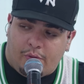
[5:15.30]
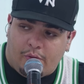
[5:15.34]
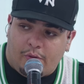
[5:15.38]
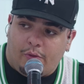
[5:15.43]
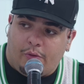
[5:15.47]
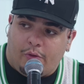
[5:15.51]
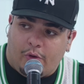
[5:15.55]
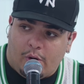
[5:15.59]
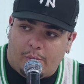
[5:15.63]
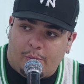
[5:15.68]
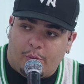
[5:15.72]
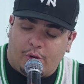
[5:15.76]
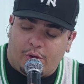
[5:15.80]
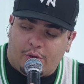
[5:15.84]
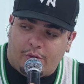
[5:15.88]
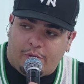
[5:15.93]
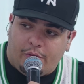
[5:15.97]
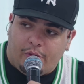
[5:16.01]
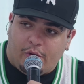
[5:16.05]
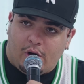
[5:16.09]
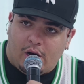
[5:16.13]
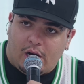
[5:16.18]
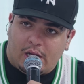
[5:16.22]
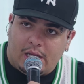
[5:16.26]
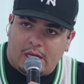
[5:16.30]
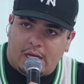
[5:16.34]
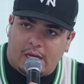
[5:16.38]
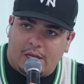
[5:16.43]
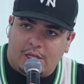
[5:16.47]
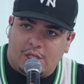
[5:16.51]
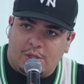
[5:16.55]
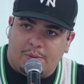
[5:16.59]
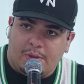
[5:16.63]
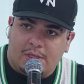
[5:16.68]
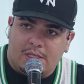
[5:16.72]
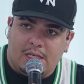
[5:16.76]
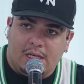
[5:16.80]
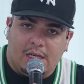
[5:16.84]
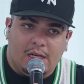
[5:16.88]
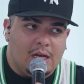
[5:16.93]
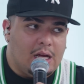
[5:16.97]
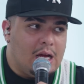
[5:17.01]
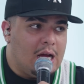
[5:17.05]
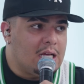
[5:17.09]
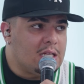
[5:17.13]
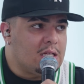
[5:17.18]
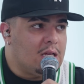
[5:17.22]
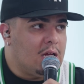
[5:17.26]
foi muito foda e, tipo assim,
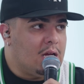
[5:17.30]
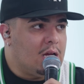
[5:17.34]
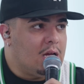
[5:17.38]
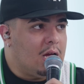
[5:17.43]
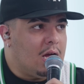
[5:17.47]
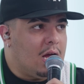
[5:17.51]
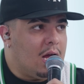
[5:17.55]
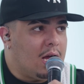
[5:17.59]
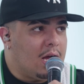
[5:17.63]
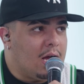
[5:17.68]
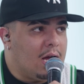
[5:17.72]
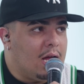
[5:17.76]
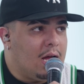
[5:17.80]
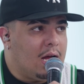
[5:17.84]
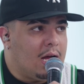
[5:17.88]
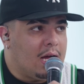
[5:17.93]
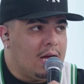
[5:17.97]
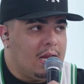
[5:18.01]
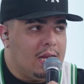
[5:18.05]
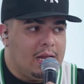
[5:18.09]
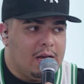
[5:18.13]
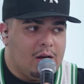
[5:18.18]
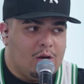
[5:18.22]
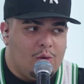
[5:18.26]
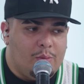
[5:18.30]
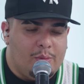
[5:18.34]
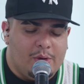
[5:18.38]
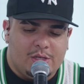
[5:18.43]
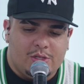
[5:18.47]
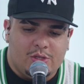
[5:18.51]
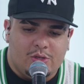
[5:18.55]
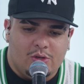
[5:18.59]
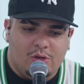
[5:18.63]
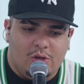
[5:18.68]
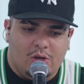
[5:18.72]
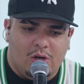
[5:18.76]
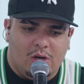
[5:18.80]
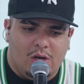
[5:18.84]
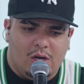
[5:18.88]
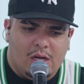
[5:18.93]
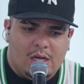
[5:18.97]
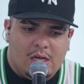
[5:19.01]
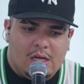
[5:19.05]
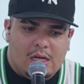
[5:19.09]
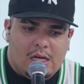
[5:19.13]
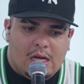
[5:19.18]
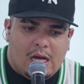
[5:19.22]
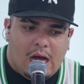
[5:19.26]
a, a, a galera começou
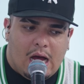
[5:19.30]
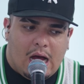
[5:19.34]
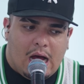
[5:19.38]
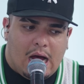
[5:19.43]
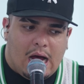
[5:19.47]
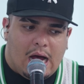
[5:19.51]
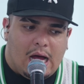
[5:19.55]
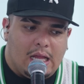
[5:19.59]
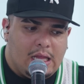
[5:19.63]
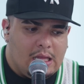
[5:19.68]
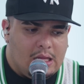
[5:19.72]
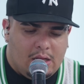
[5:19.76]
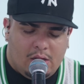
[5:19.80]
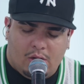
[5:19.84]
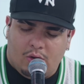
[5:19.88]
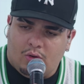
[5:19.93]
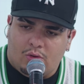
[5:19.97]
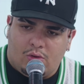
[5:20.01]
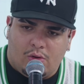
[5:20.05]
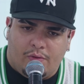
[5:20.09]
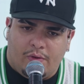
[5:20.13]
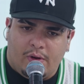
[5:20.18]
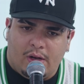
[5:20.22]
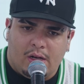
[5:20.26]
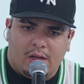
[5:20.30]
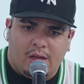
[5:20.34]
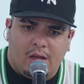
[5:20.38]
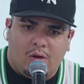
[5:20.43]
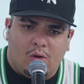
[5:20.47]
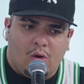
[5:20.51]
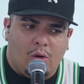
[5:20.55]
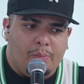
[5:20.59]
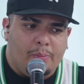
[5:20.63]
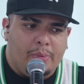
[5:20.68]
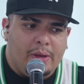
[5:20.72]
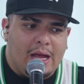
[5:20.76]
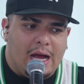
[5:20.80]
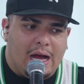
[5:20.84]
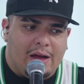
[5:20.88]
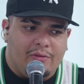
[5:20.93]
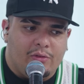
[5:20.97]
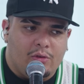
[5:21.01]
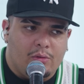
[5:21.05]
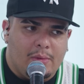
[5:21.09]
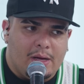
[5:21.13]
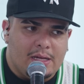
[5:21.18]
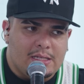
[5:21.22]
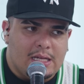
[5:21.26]
não tô falando que copiar,
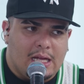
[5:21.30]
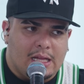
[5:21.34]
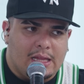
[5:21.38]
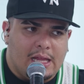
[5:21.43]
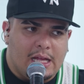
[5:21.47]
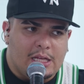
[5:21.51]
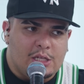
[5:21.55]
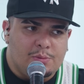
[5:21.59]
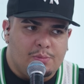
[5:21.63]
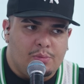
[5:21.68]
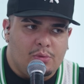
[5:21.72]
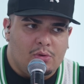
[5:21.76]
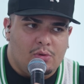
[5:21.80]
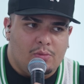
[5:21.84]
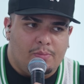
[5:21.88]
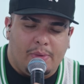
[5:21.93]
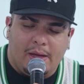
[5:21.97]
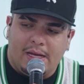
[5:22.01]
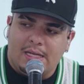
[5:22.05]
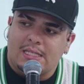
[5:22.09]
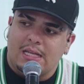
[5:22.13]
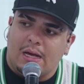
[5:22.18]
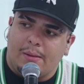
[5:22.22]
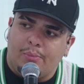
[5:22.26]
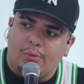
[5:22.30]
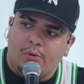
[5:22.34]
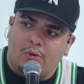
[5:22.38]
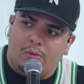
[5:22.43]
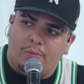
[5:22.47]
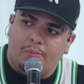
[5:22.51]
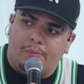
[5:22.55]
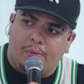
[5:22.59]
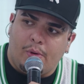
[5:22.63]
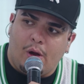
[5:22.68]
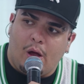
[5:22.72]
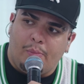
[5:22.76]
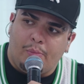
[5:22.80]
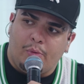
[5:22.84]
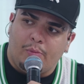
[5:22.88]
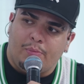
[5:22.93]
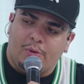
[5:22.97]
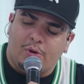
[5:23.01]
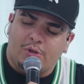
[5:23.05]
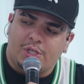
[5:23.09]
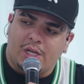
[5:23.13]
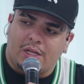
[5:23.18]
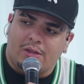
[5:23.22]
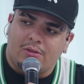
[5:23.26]
viu? Mas até, tipo, pensar pro próprio
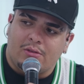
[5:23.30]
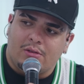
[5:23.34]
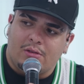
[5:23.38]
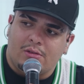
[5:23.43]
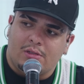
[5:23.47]
projeto